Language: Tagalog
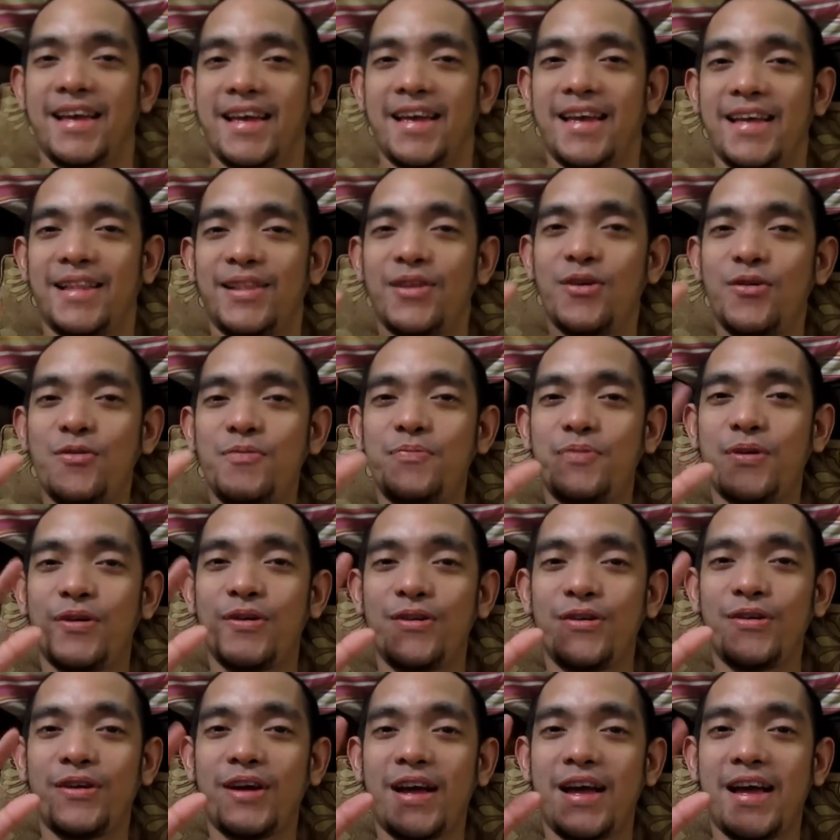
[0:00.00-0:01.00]
Hello
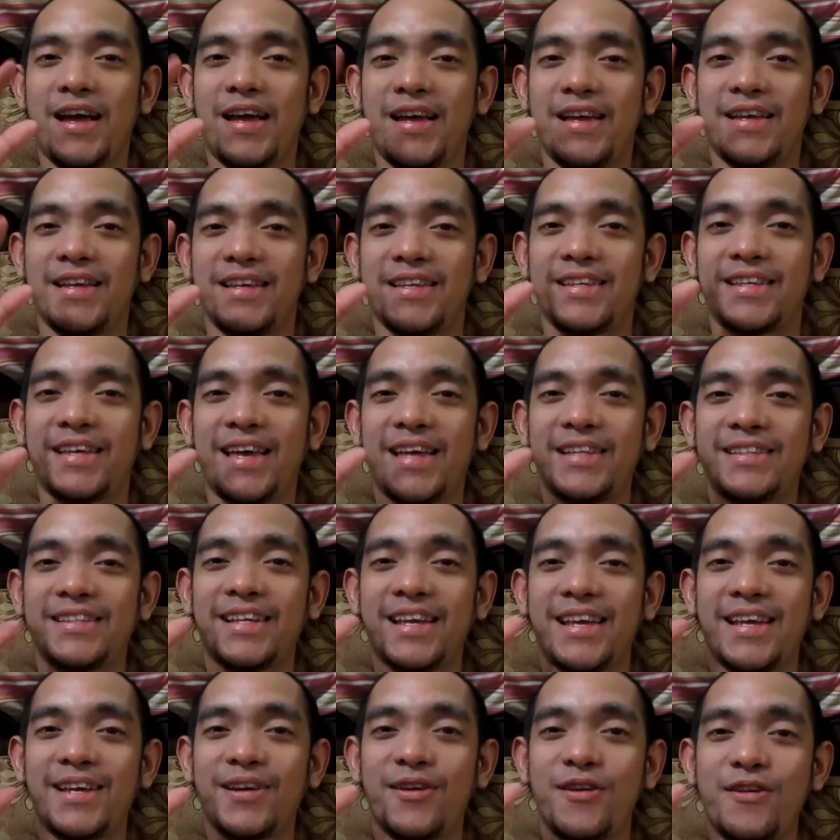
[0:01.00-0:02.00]
po kay
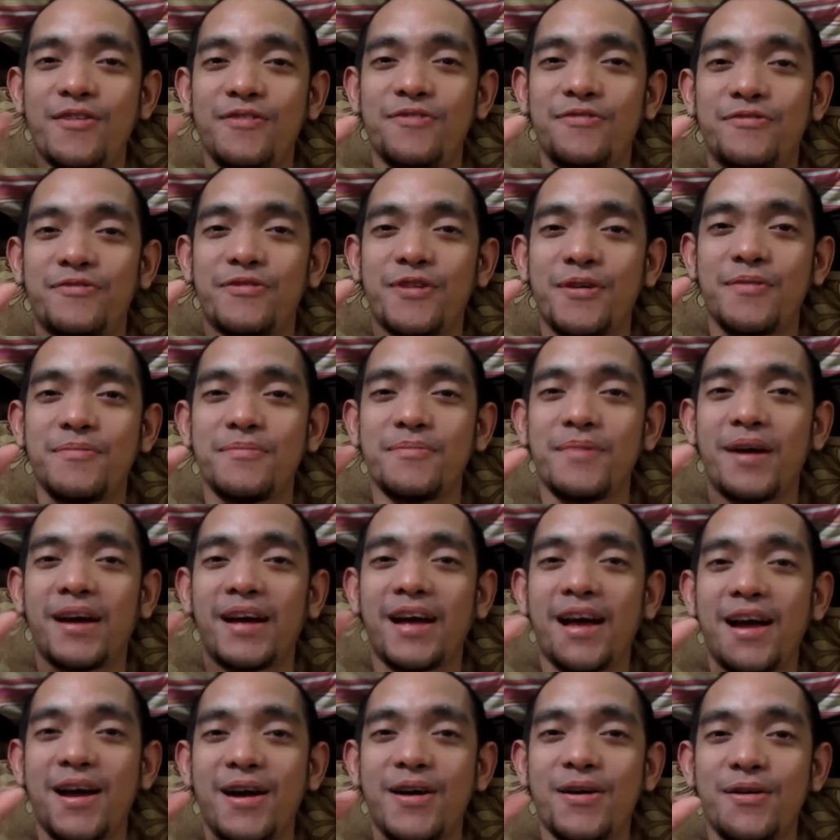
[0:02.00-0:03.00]
Keteng of from
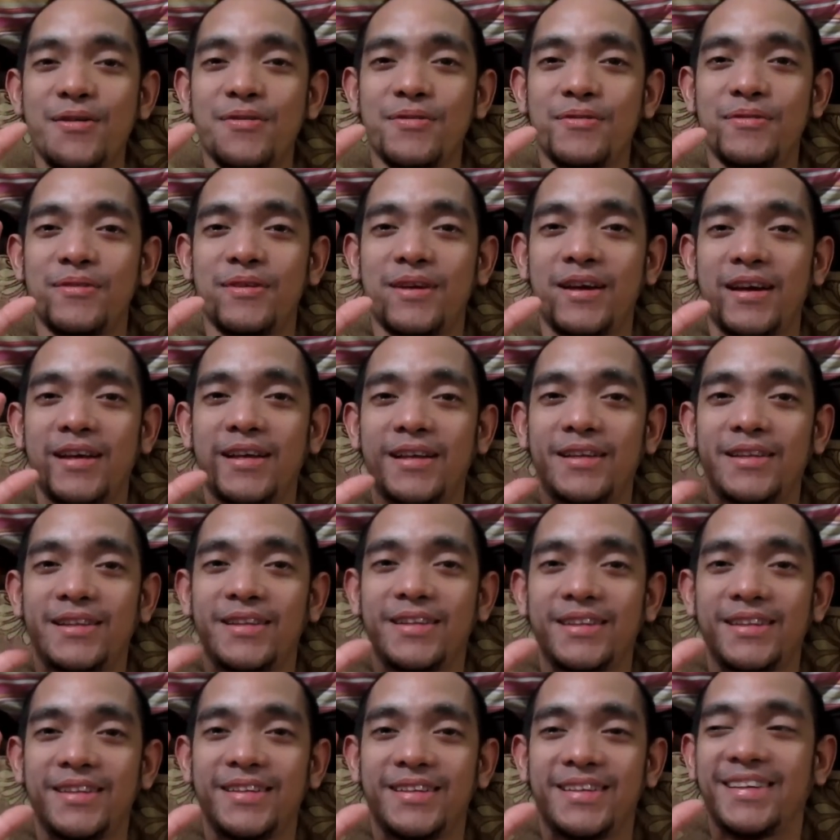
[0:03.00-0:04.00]
Macau. Of from.
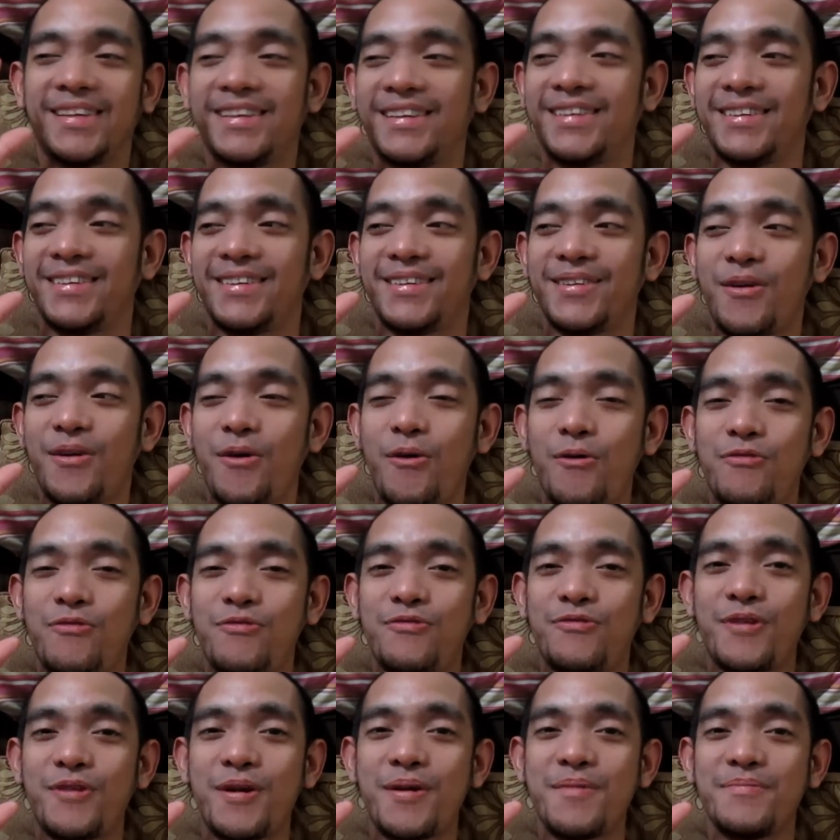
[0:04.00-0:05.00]
of
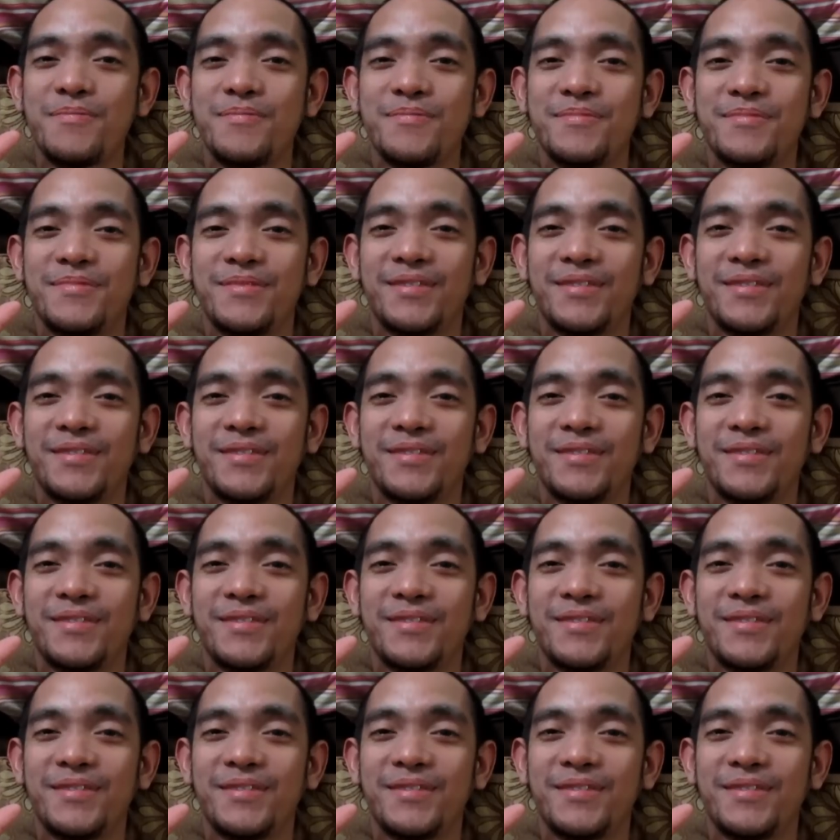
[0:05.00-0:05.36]
from.